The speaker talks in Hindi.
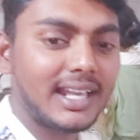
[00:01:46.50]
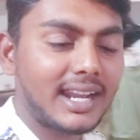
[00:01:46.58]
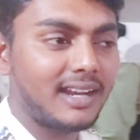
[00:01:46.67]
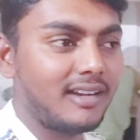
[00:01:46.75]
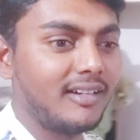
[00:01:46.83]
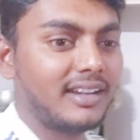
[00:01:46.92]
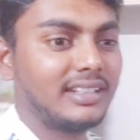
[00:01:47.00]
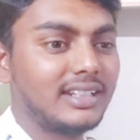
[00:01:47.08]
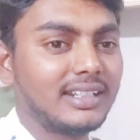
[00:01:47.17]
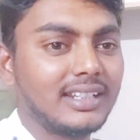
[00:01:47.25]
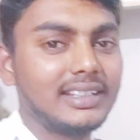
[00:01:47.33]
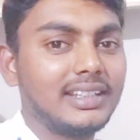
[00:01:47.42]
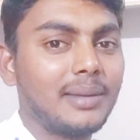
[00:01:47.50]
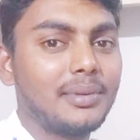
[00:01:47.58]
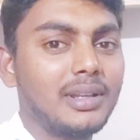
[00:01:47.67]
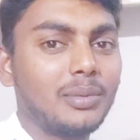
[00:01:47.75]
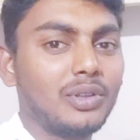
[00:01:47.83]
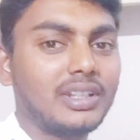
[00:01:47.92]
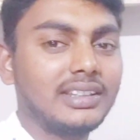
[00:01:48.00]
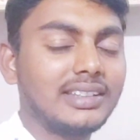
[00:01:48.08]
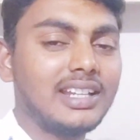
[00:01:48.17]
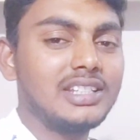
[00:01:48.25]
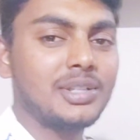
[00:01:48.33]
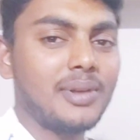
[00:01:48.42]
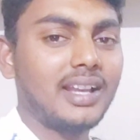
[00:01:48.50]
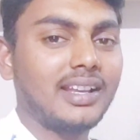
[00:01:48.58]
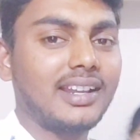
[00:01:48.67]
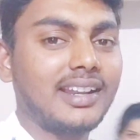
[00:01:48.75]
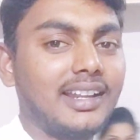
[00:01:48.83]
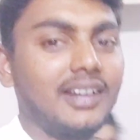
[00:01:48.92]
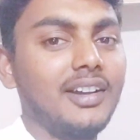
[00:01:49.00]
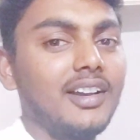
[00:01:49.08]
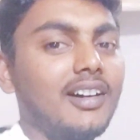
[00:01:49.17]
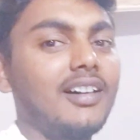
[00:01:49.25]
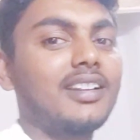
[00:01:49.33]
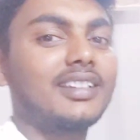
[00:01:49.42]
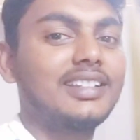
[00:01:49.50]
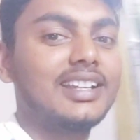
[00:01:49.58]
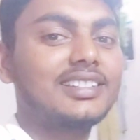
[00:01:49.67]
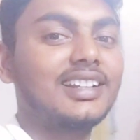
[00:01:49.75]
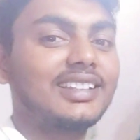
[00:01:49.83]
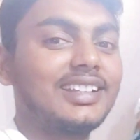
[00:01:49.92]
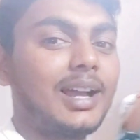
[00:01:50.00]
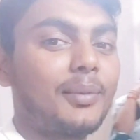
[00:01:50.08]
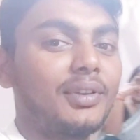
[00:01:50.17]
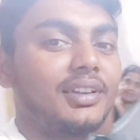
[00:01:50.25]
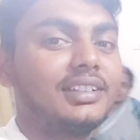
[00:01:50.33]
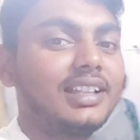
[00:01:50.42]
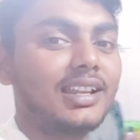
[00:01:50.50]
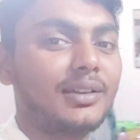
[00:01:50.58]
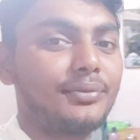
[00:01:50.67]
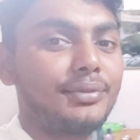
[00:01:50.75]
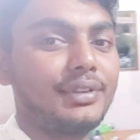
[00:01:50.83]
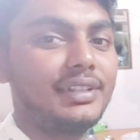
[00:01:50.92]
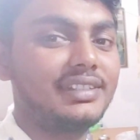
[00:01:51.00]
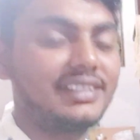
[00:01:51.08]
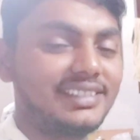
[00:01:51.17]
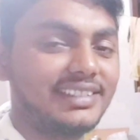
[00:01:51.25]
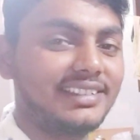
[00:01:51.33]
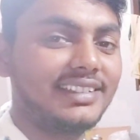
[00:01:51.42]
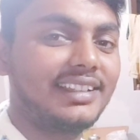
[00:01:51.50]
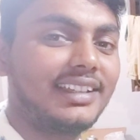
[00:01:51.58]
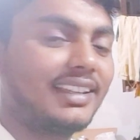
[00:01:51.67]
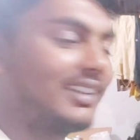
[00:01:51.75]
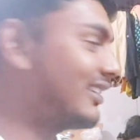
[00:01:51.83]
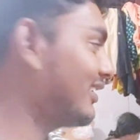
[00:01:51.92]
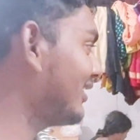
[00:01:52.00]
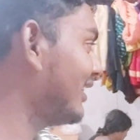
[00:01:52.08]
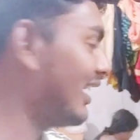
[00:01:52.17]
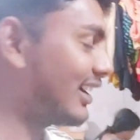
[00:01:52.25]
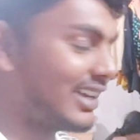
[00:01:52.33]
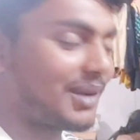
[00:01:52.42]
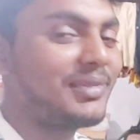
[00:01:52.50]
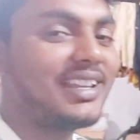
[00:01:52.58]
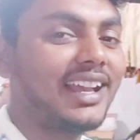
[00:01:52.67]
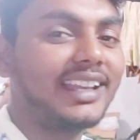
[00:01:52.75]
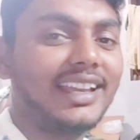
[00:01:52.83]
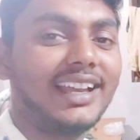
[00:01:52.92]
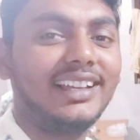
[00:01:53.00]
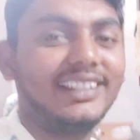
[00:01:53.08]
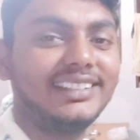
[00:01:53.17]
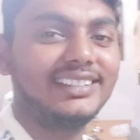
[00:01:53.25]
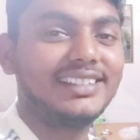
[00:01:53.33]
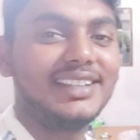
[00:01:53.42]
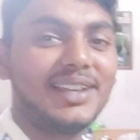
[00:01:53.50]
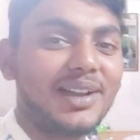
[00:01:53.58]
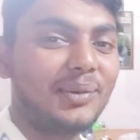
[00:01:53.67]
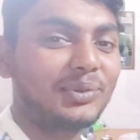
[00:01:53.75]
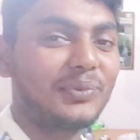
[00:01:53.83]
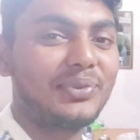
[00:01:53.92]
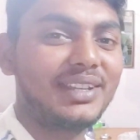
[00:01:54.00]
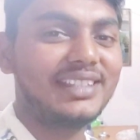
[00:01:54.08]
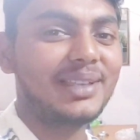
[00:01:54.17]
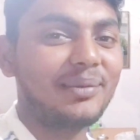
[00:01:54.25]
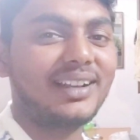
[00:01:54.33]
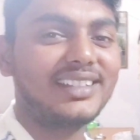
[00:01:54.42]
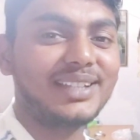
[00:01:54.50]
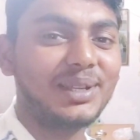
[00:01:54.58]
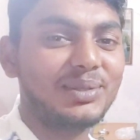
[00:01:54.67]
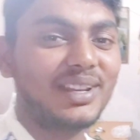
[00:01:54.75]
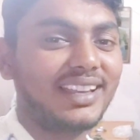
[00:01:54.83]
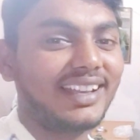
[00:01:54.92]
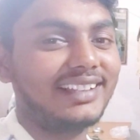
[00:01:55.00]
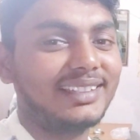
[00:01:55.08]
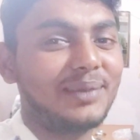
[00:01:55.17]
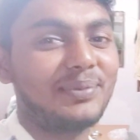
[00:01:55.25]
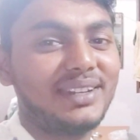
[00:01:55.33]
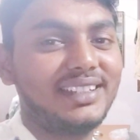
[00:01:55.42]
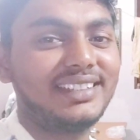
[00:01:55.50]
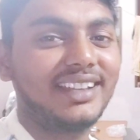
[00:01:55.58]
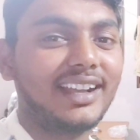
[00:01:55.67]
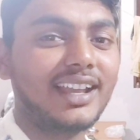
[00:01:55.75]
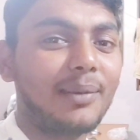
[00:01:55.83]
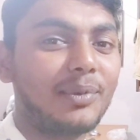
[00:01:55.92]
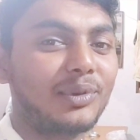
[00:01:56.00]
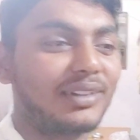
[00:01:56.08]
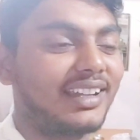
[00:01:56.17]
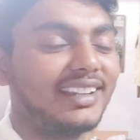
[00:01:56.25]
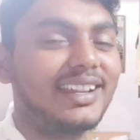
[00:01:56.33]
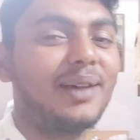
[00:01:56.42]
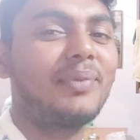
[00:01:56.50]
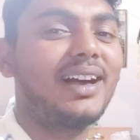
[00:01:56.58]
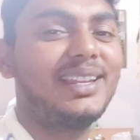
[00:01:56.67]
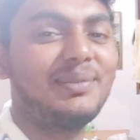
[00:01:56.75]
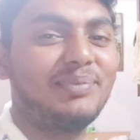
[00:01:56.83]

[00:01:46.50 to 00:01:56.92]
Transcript: आ रहा है और इधर देखिए अभी हम लोग कितना इंजॉय कर रहे हैं और देख सकते हैं आप लोग इधर है फ्रिज गर्मी आ गया है अब तो फ्रिज सबका चालू रहेगा तो फ्रिज है अगर आप लोग को ठंडा पानी